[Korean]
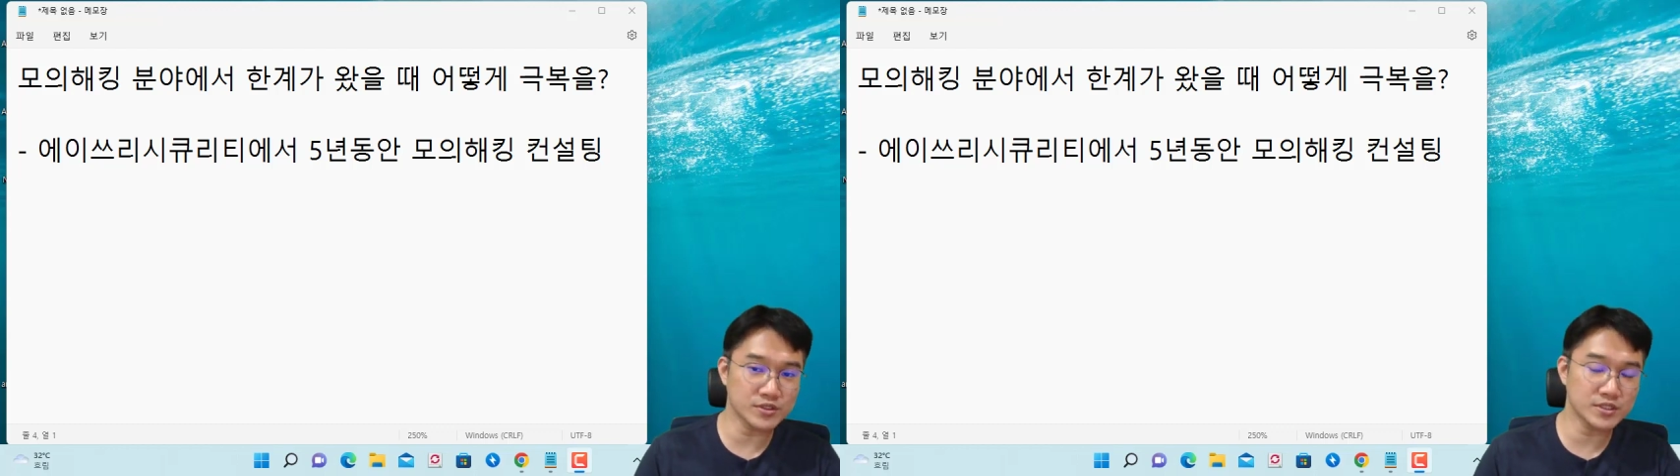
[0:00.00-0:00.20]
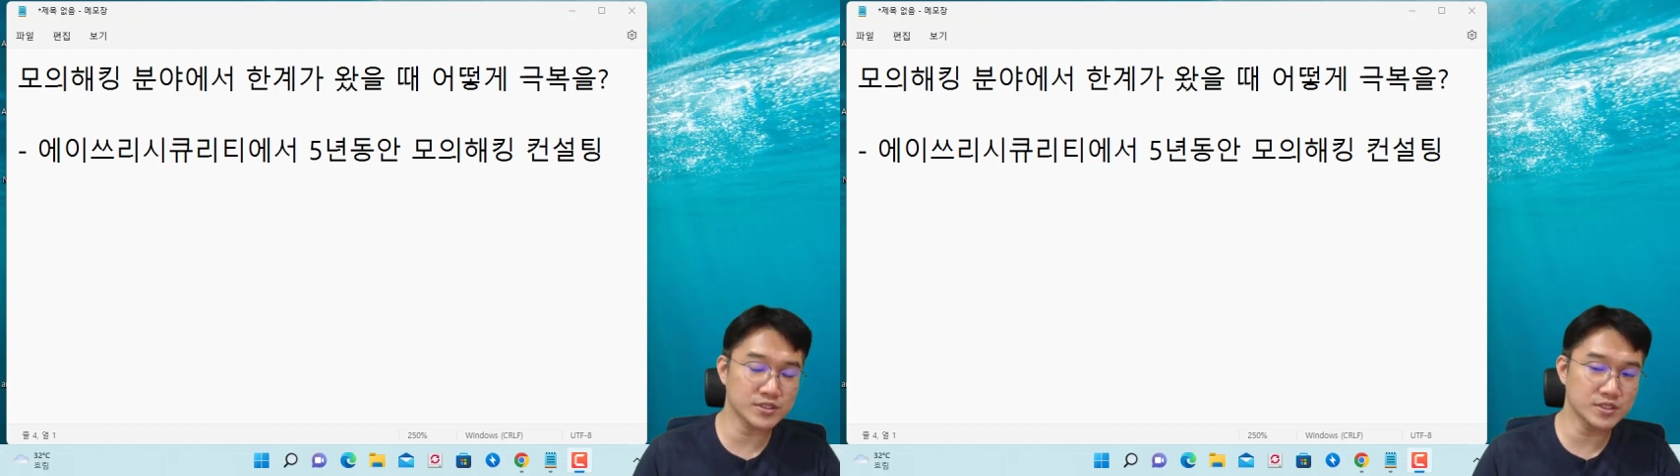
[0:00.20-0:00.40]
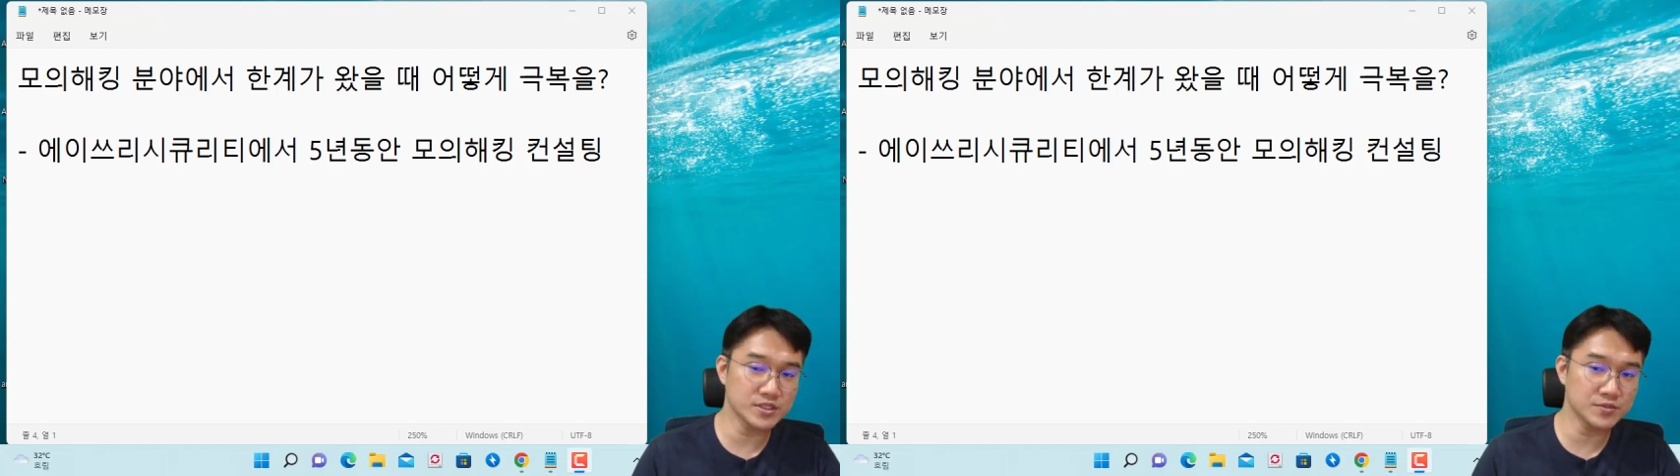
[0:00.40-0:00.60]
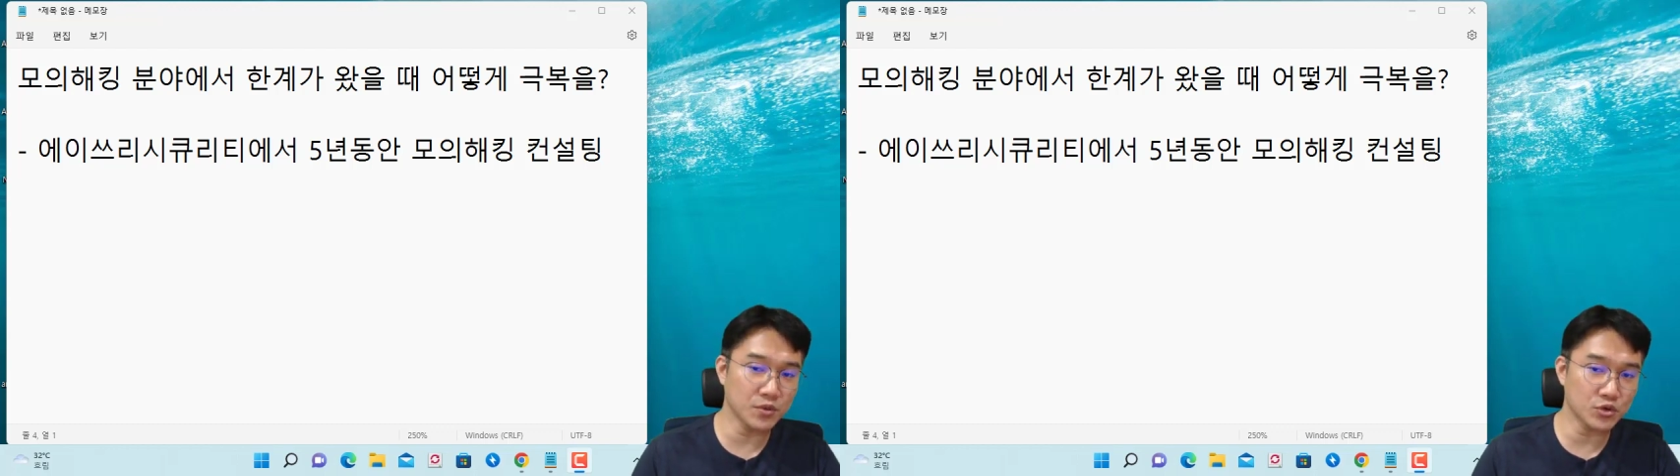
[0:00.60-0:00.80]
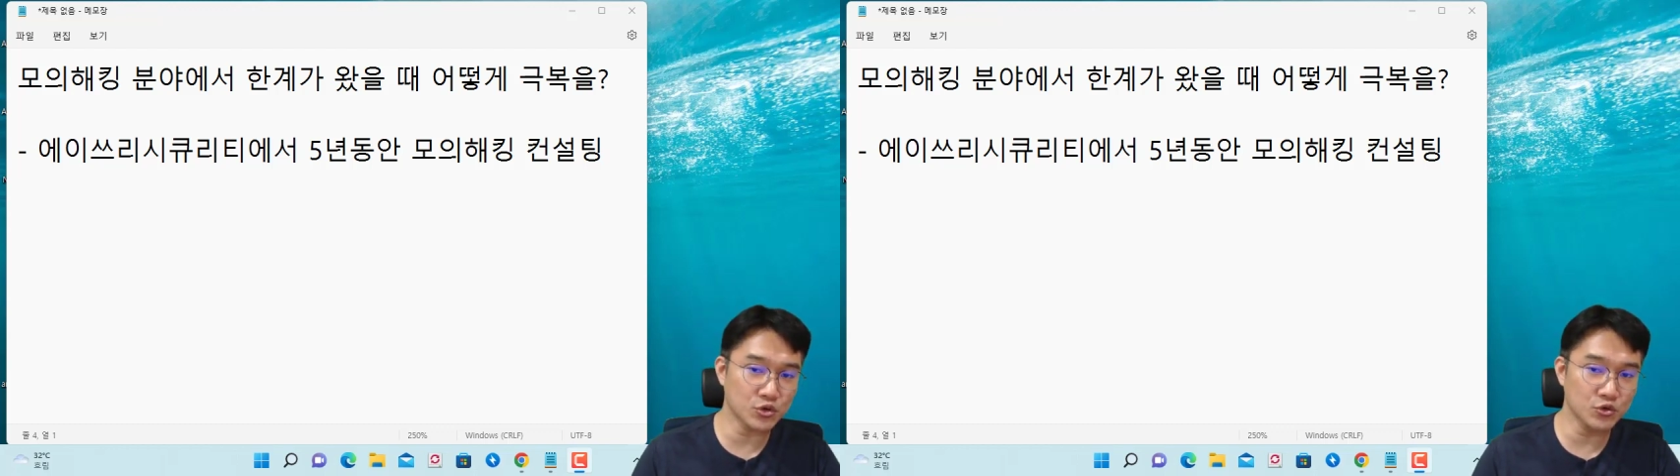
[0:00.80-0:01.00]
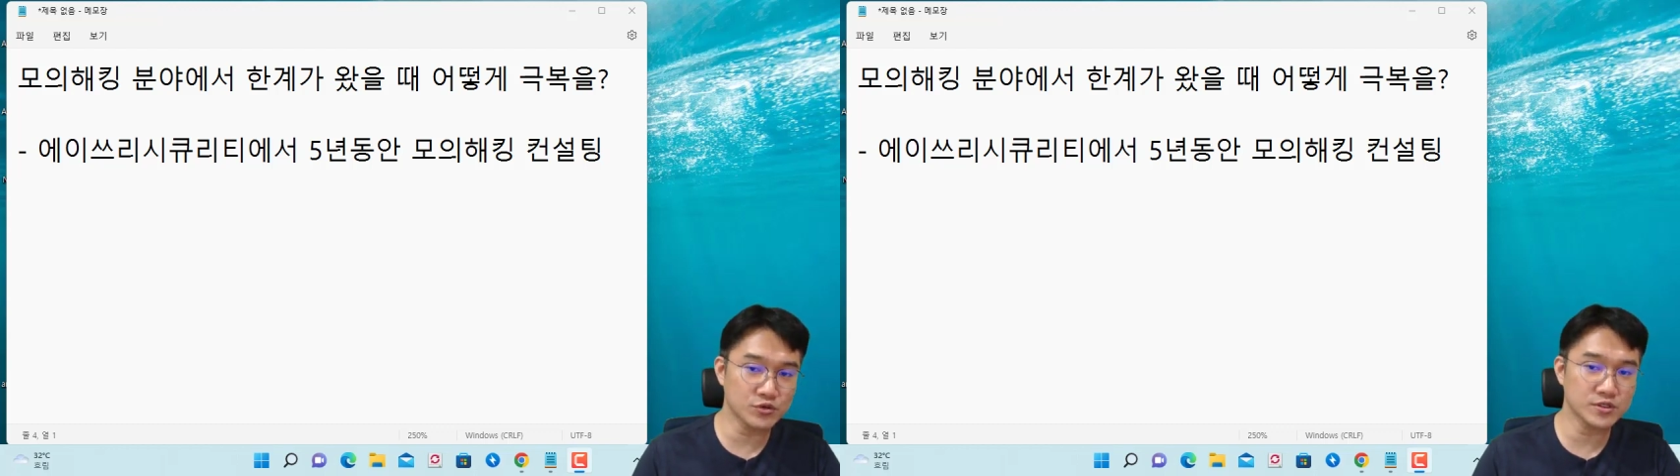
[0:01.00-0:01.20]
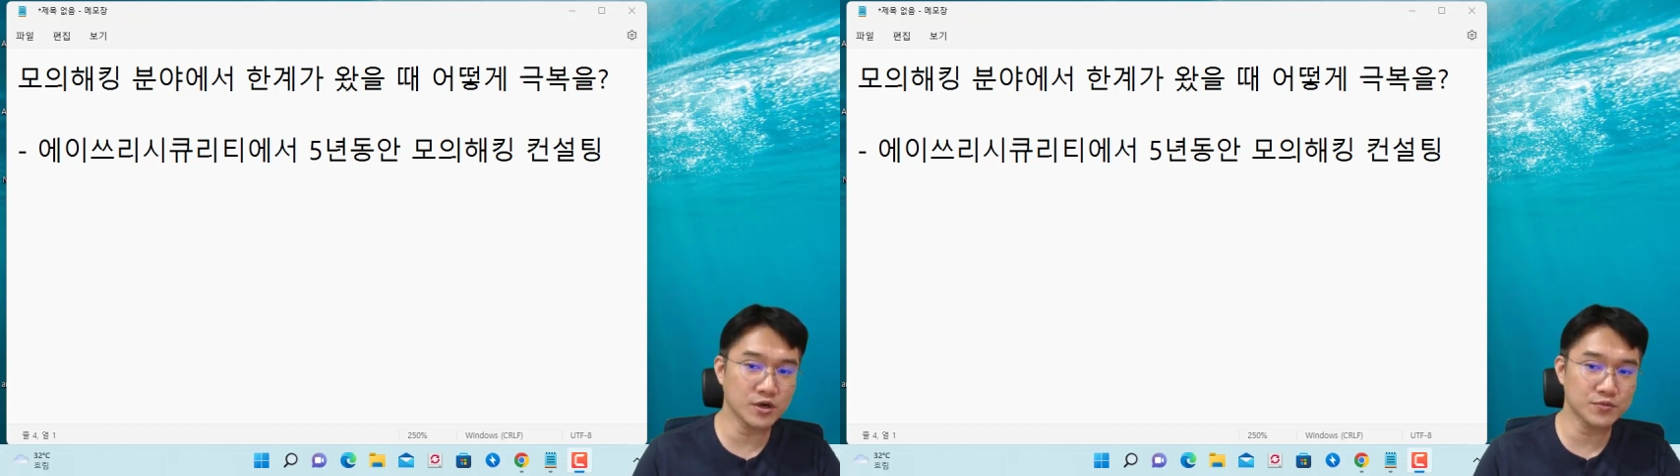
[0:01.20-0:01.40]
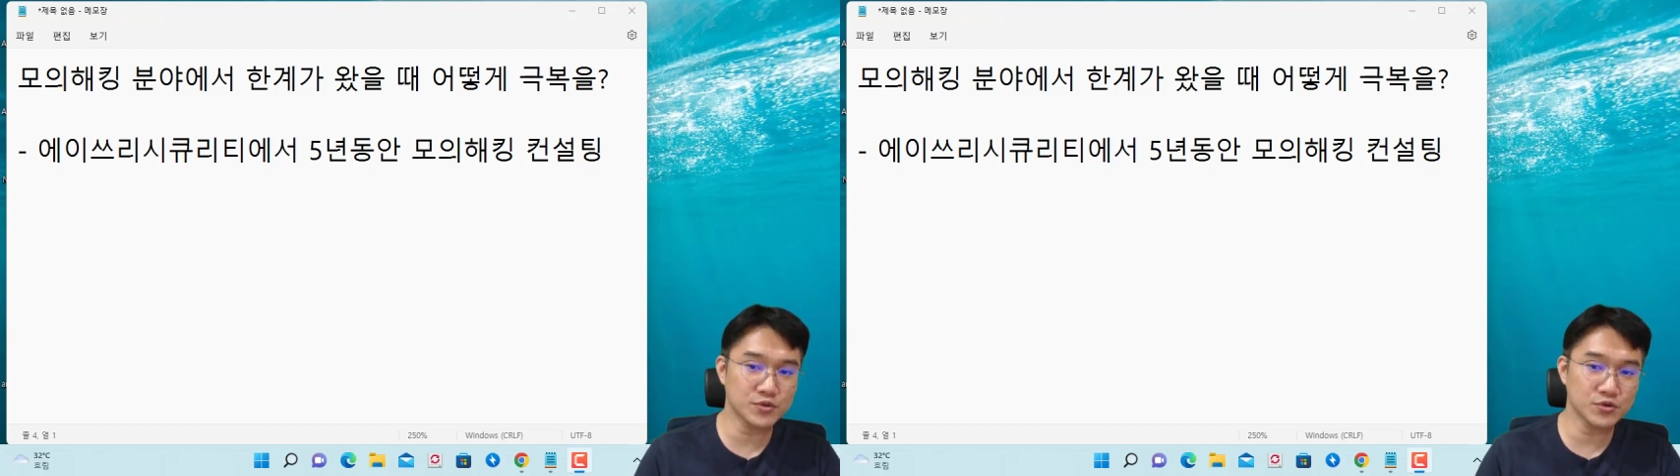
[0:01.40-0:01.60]
지금 뭐 교육
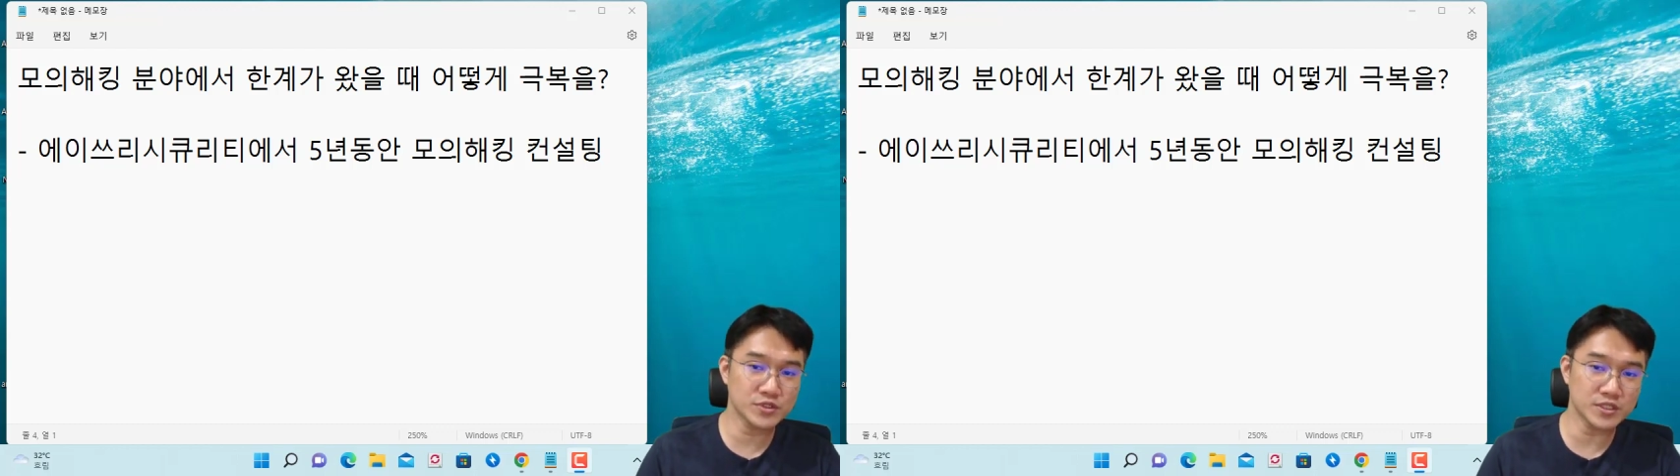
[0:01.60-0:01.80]
사업도